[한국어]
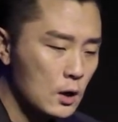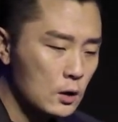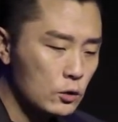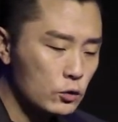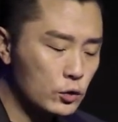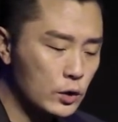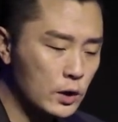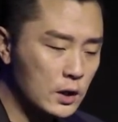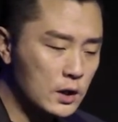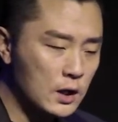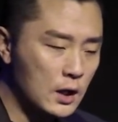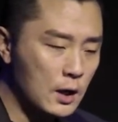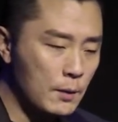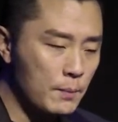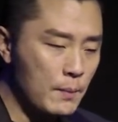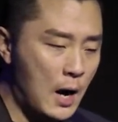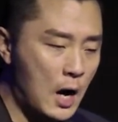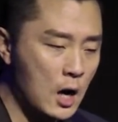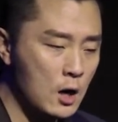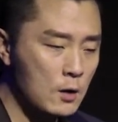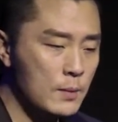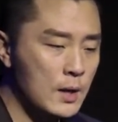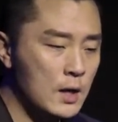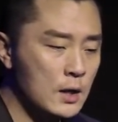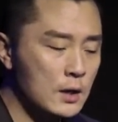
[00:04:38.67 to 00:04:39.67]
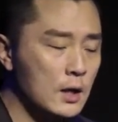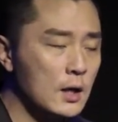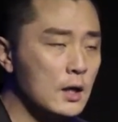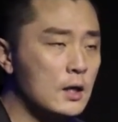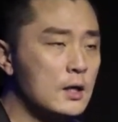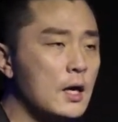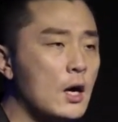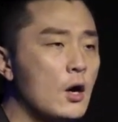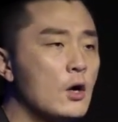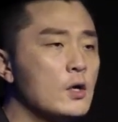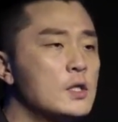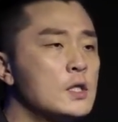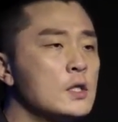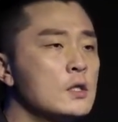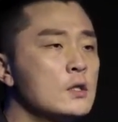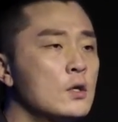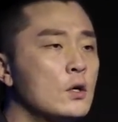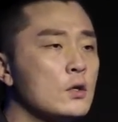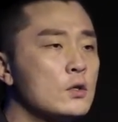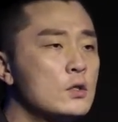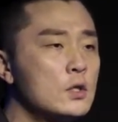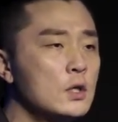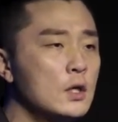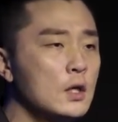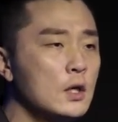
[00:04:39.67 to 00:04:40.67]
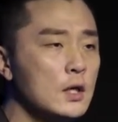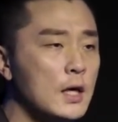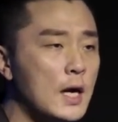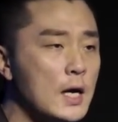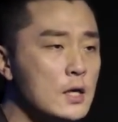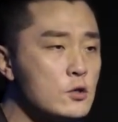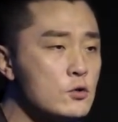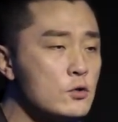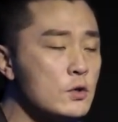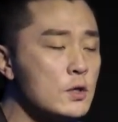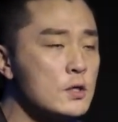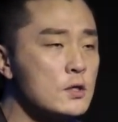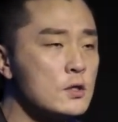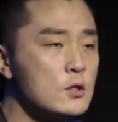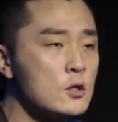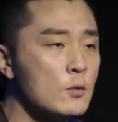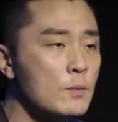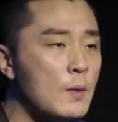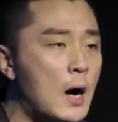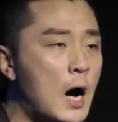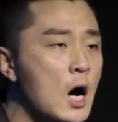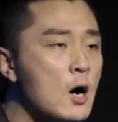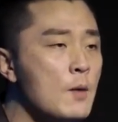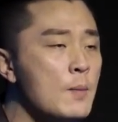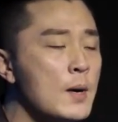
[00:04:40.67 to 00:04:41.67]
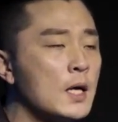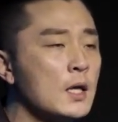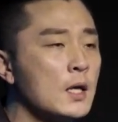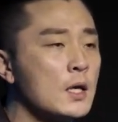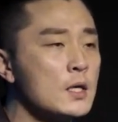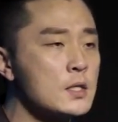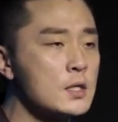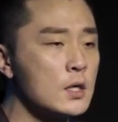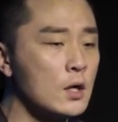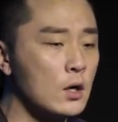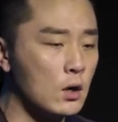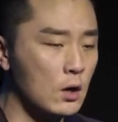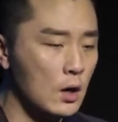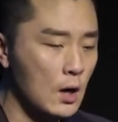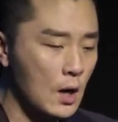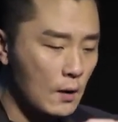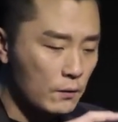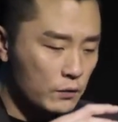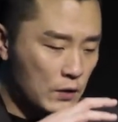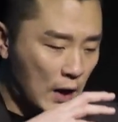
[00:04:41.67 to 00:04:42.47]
우리들의 마음 안에 깨어진 것들이 예수 그리스도의 마음 안에서